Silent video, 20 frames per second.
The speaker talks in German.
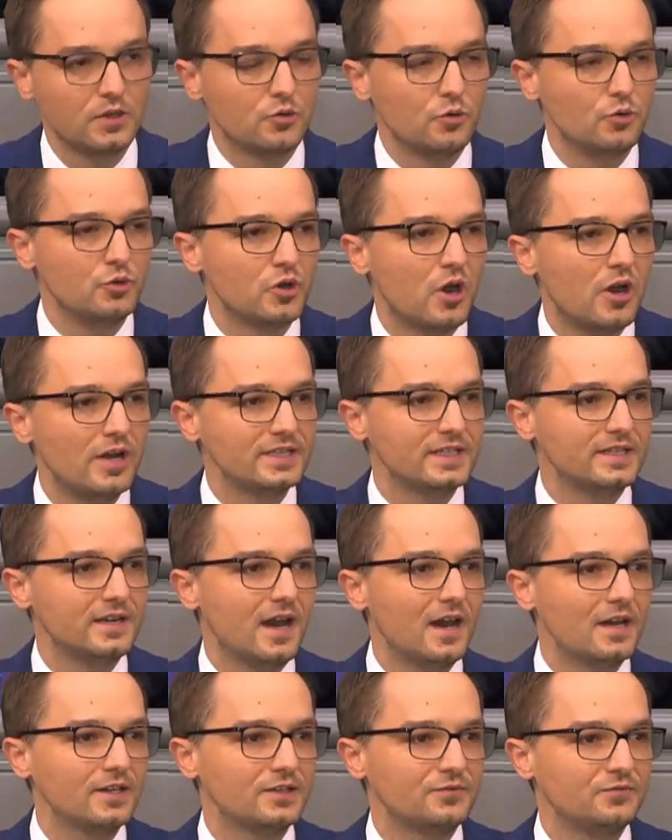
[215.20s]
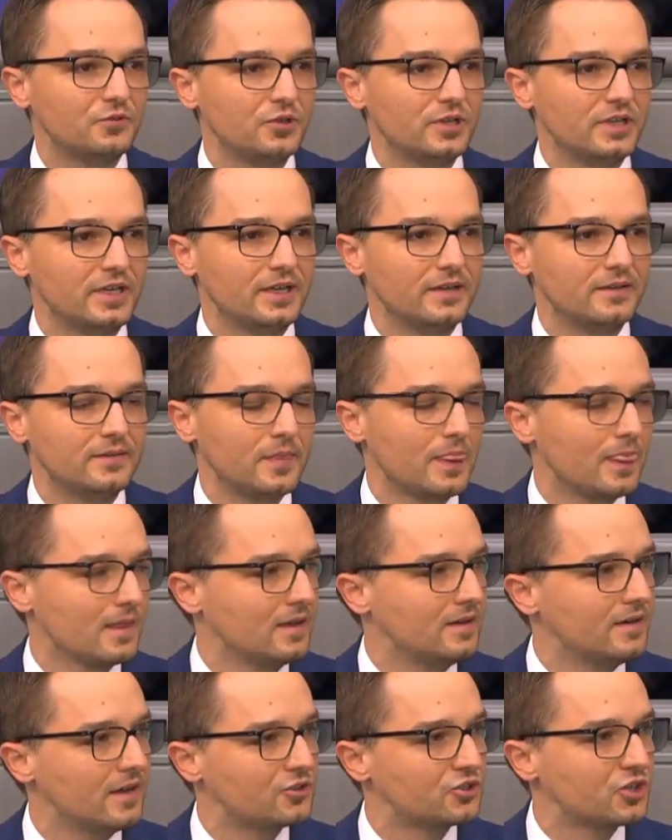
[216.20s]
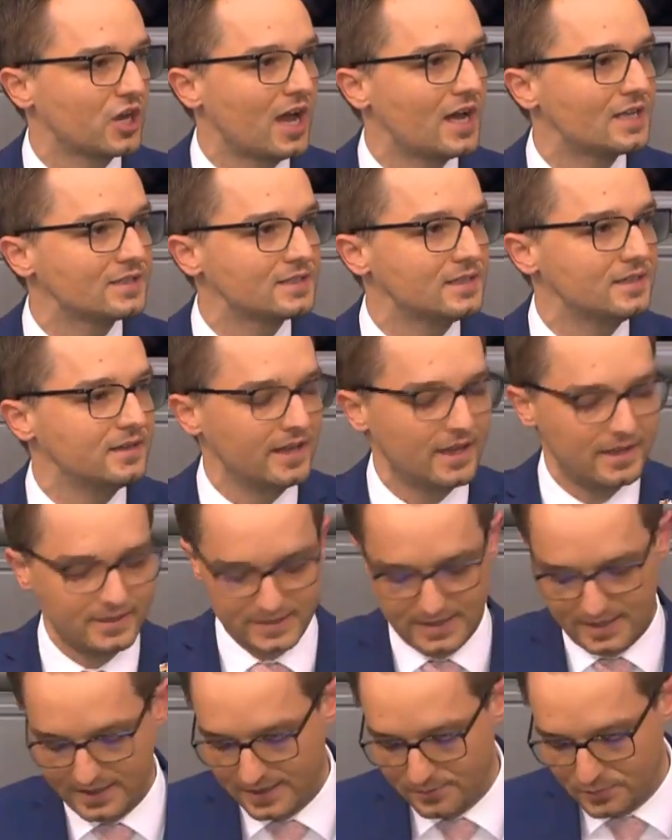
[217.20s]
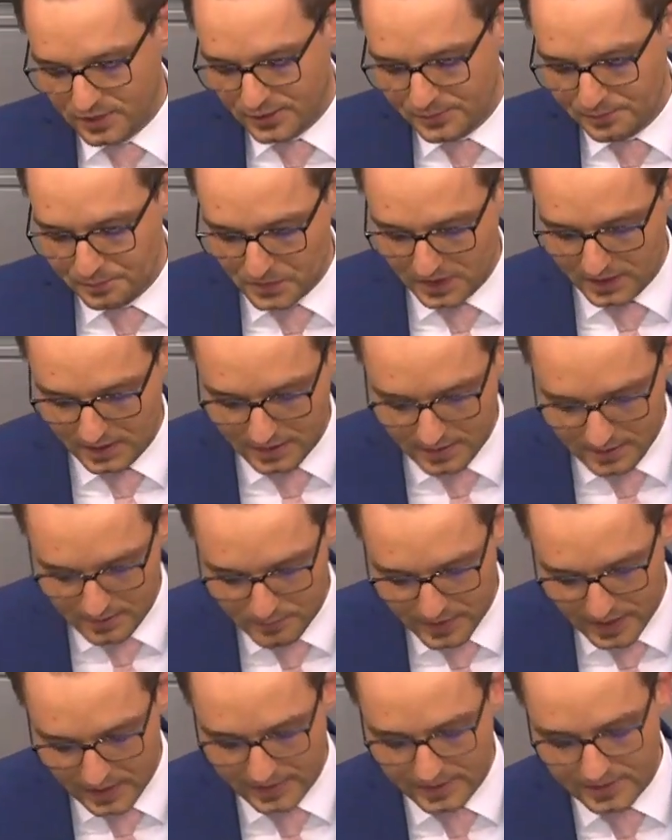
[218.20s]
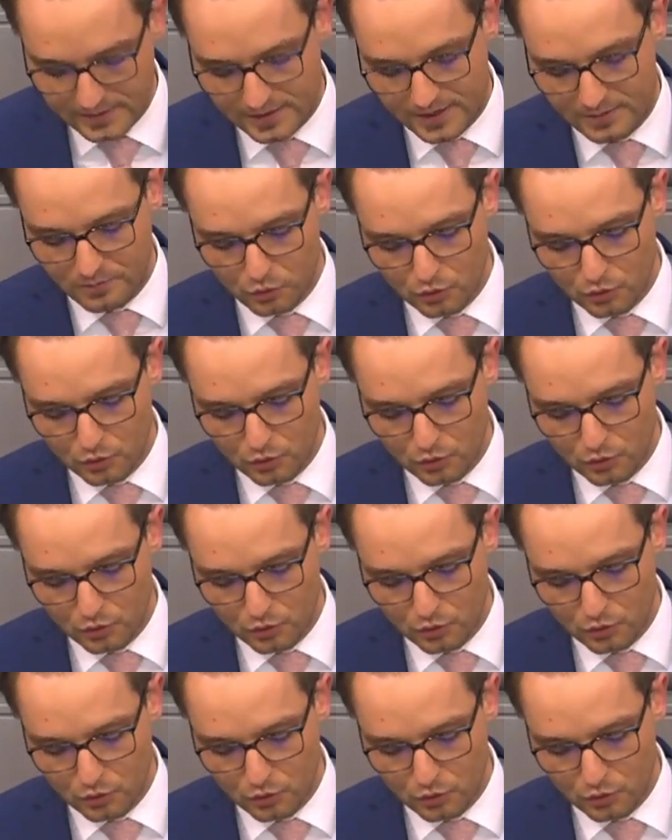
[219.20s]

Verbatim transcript: Und heute Nacht wurde in der Straße, in der ich lebe, hier in Berlin in der